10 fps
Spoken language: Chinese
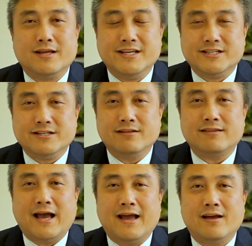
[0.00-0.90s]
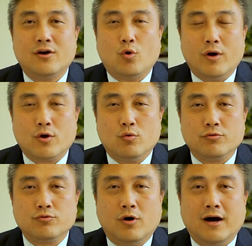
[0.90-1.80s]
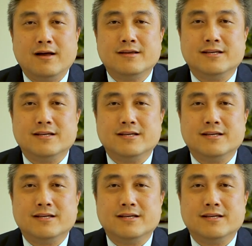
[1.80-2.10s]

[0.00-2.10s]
已经在换工作，